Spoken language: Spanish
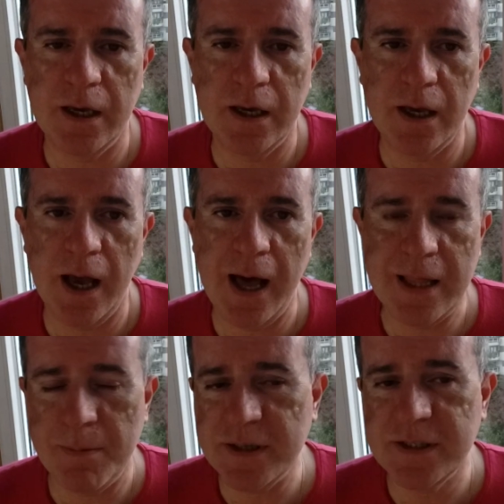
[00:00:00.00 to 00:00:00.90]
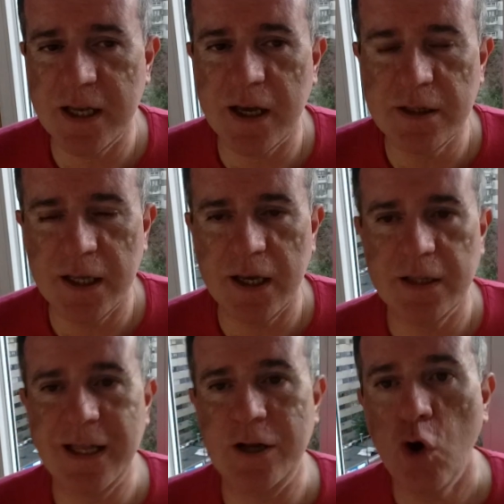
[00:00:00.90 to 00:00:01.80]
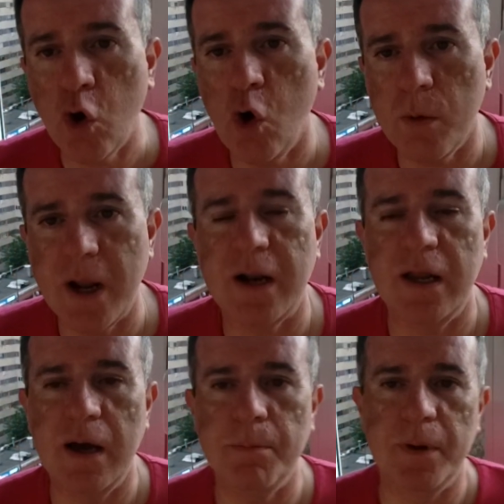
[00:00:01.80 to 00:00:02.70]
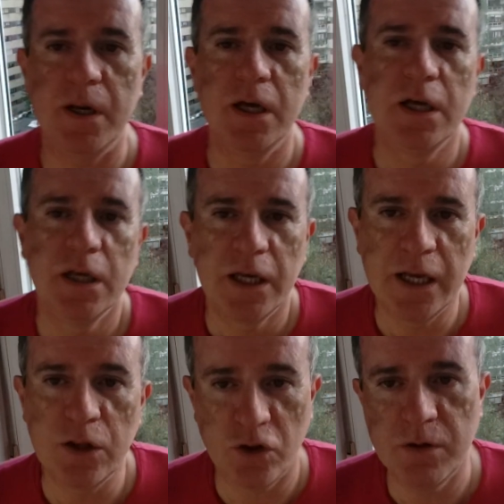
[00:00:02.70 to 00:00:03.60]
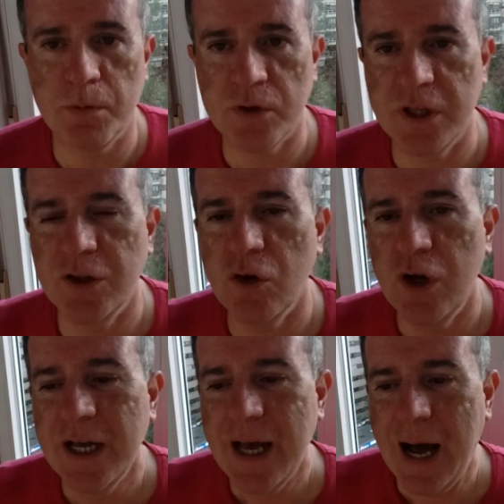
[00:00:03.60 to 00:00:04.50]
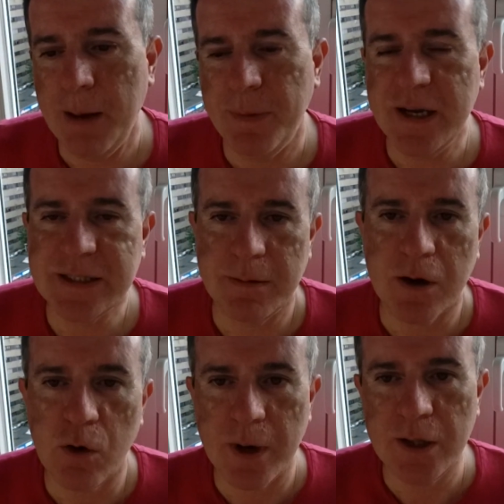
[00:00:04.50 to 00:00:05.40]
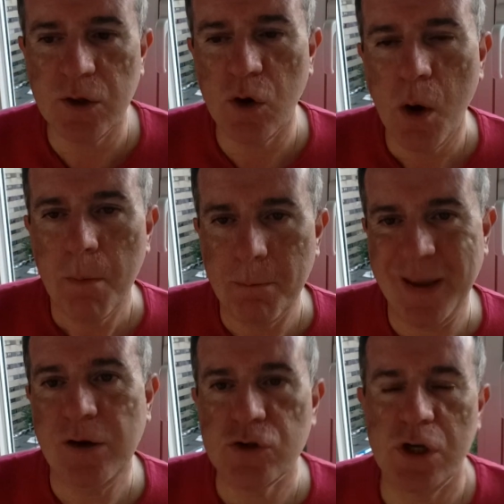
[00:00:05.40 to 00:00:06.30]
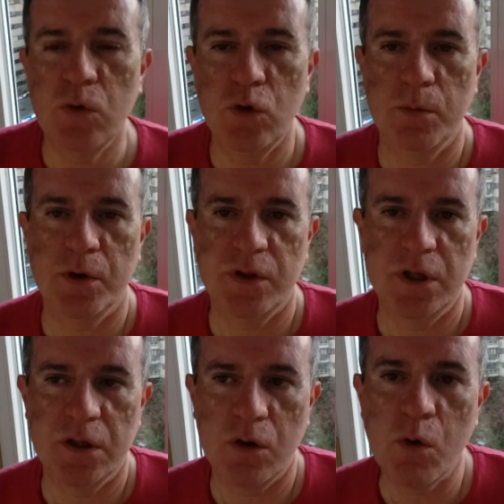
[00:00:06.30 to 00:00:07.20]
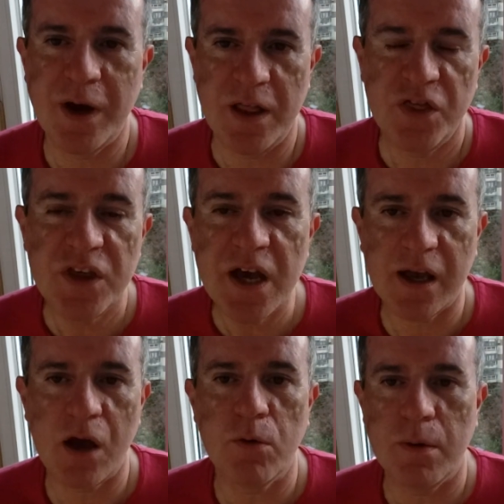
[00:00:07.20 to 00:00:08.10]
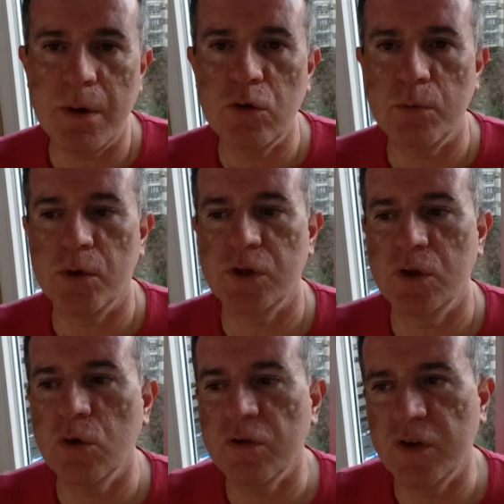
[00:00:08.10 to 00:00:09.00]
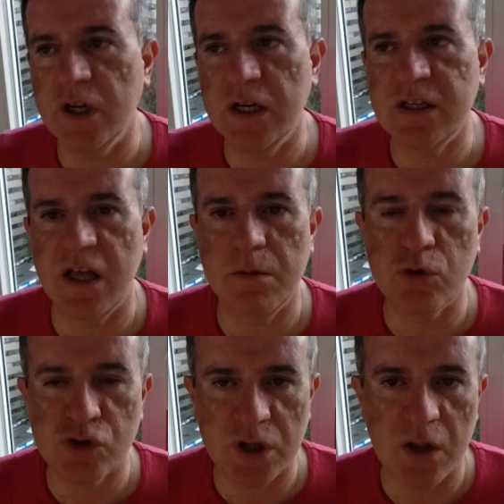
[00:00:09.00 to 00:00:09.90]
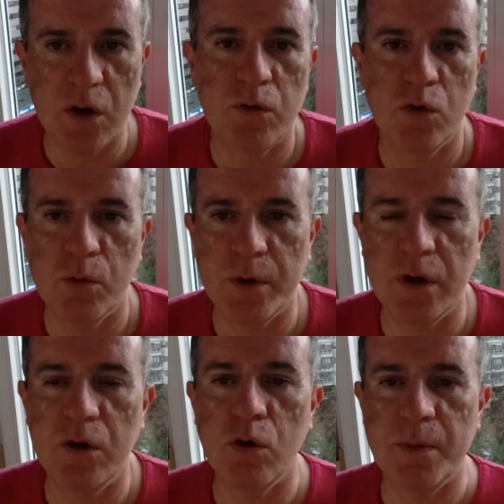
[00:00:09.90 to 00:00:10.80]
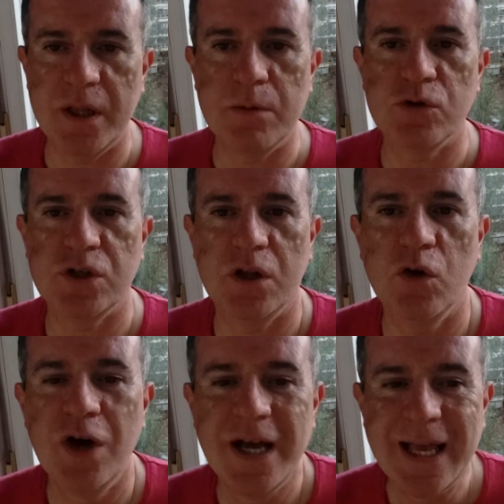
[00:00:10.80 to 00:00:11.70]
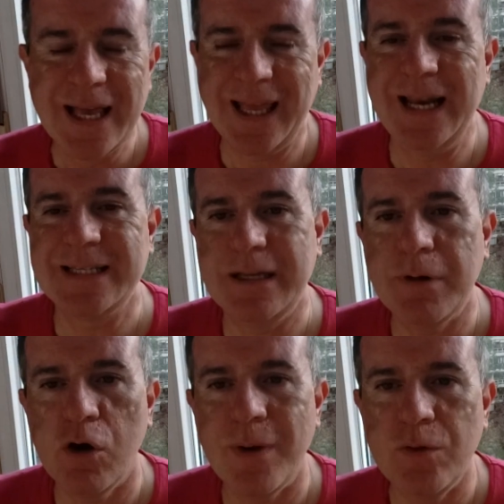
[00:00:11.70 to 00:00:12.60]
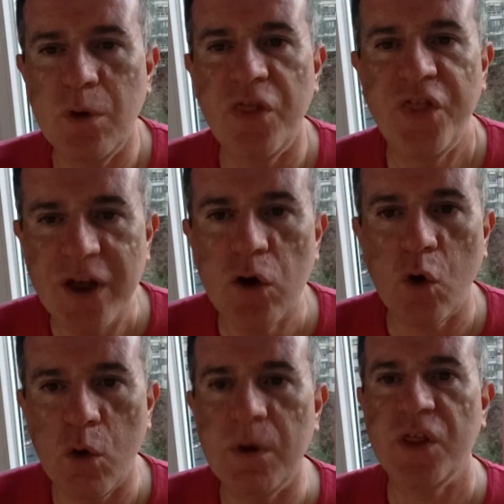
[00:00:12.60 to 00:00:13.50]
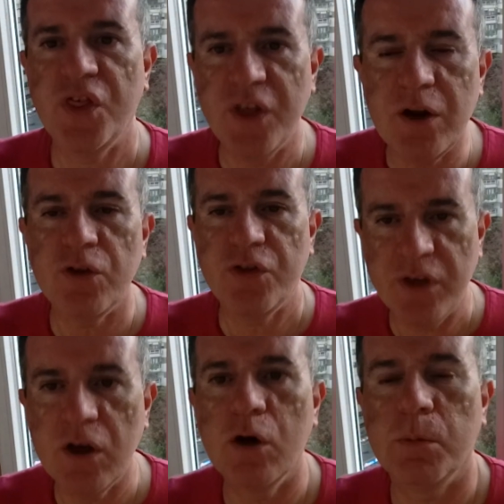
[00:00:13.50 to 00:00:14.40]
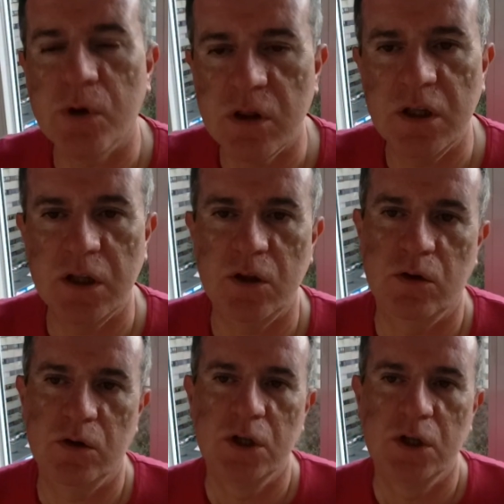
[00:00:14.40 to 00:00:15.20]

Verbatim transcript: eh, además de, no cobrarle a Apple el 12%, Apple estaba cobrando menos del 1%. Aunque decía que cobraba el 1%, al final se ha demostrado, la Unión Europea ha demostrado que le estaba cobrando el 0,05%